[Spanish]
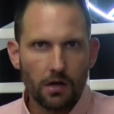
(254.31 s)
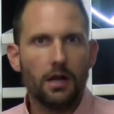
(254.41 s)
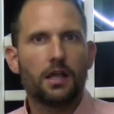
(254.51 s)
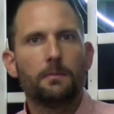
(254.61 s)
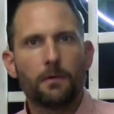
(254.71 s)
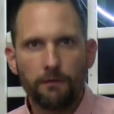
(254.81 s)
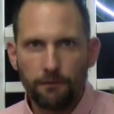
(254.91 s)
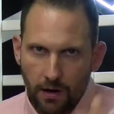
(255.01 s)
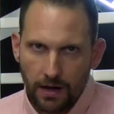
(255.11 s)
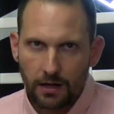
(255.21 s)
el equipo
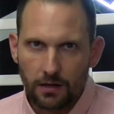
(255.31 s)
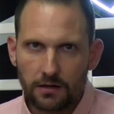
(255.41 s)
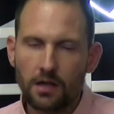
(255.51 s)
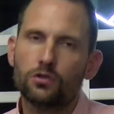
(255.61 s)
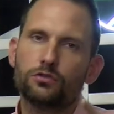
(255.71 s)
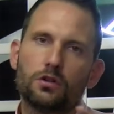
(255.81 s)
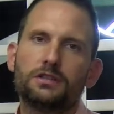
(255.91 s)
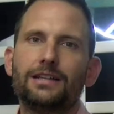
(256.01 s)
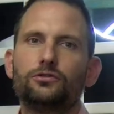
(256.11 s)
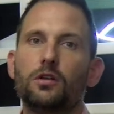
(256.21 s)
fue y encontró el
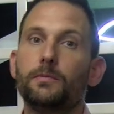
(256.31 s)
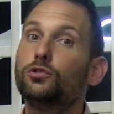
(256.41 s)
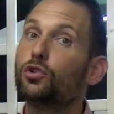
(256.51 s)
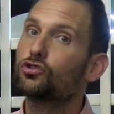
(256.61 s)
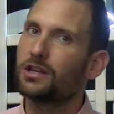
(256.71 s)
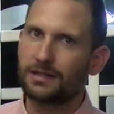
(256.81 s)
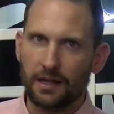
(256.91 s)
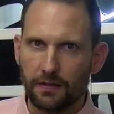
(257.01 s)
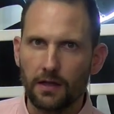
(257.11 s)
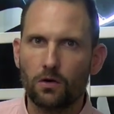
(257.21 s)
tanto en el minuto
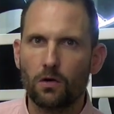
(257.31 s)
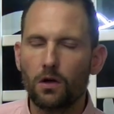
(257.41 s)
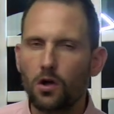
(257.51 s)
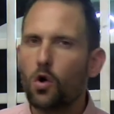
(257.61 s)
85.